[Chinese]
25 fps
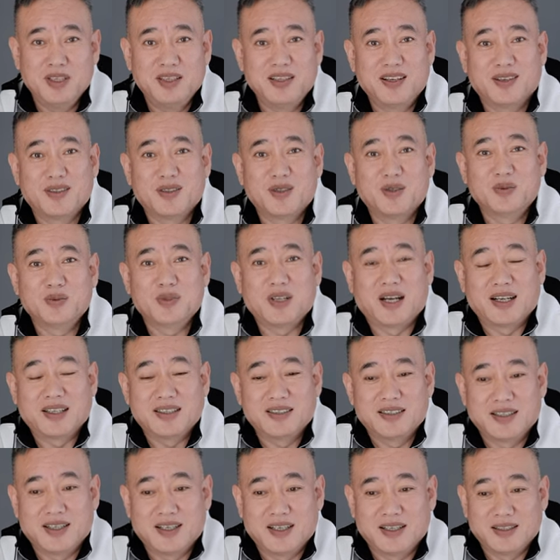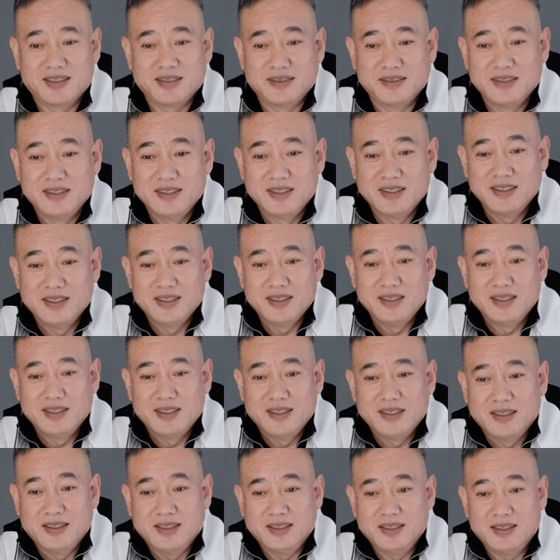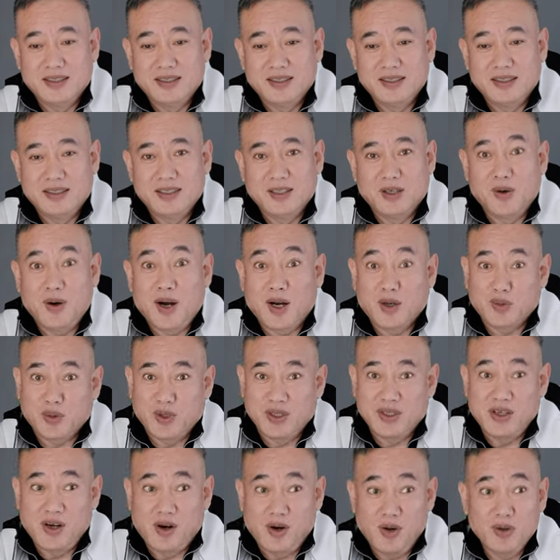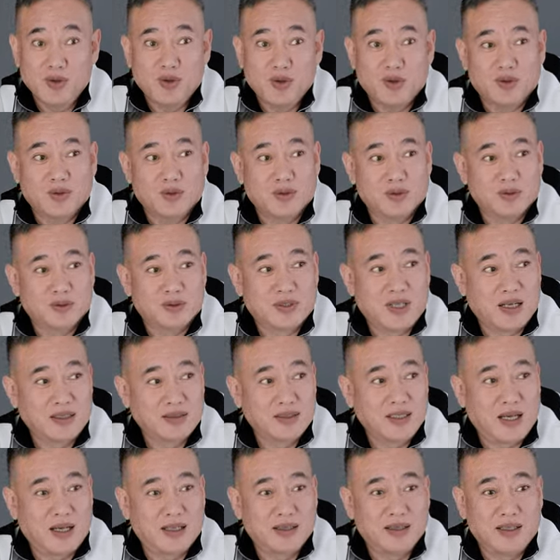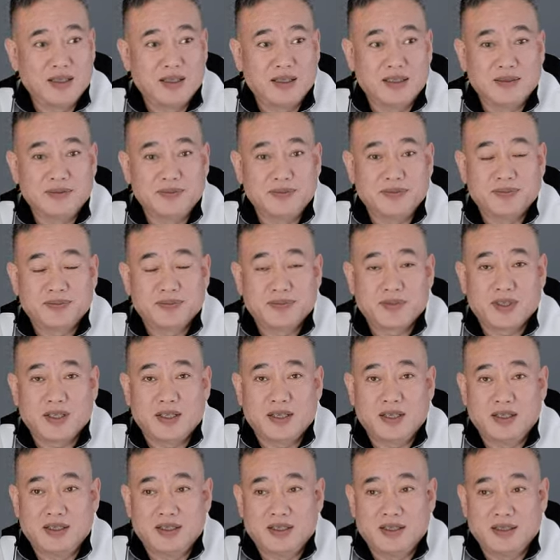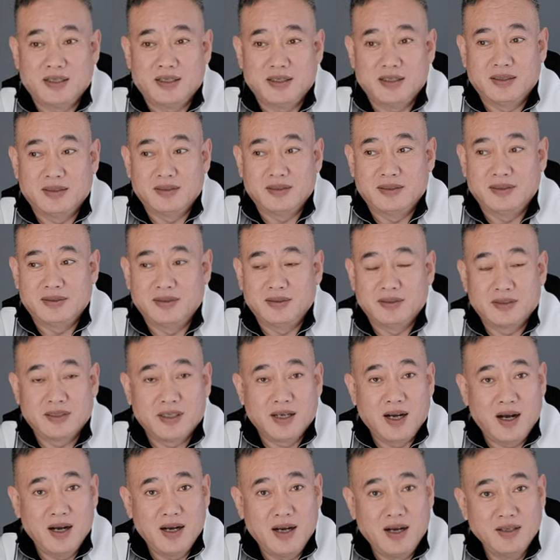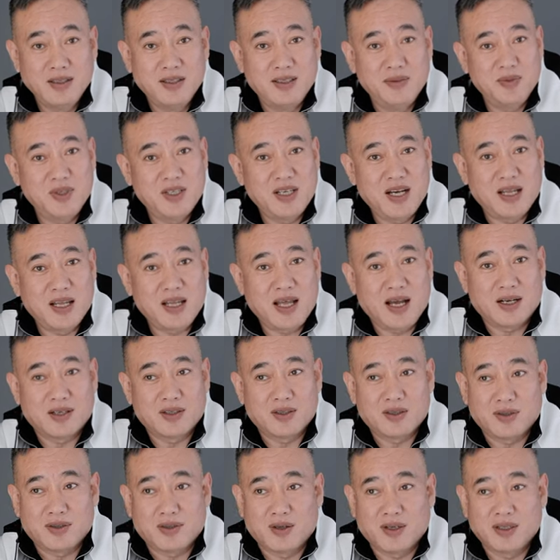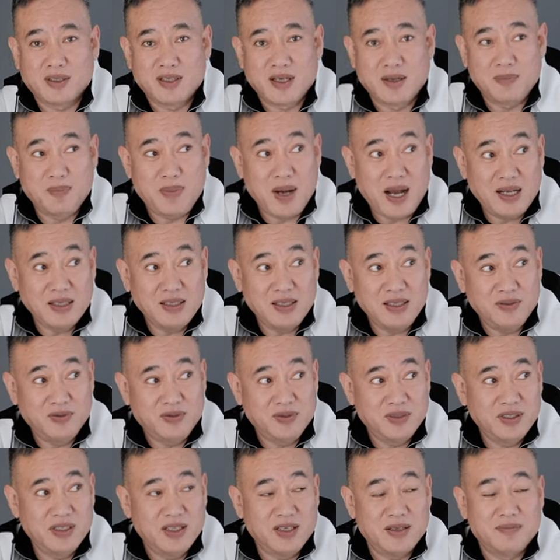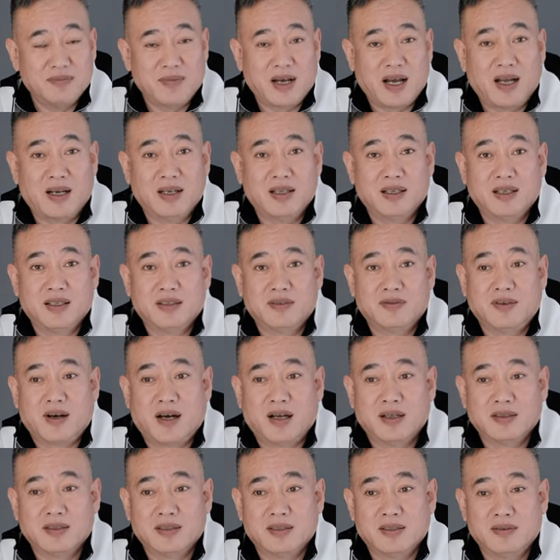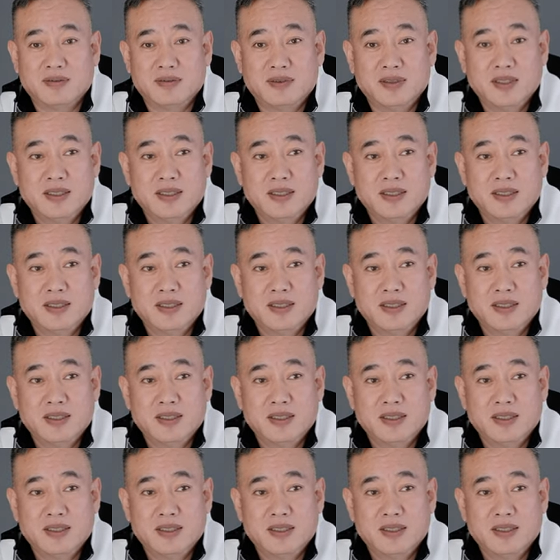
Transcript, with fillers: 民当中的啊，呃，话说姚总当年呢。呃，刚刚移民加拿大时候，在八街附近买了一个房子，